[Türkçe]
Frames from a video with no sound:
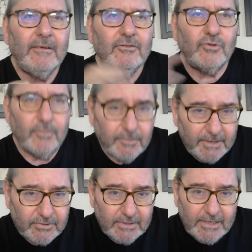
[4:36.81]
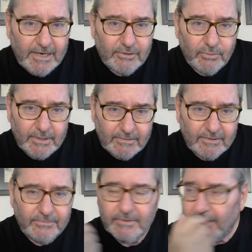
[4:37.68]
Cumhurbaşkanı Erdoğan
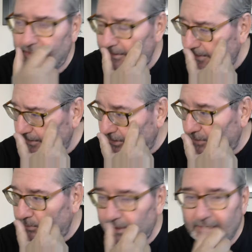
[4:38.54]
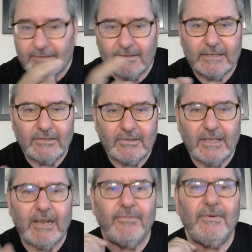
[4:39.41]
tarafından kabul edildi.
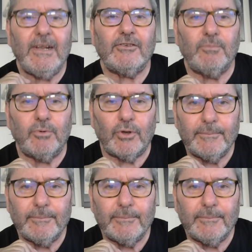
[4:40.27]
İşte refleks bu.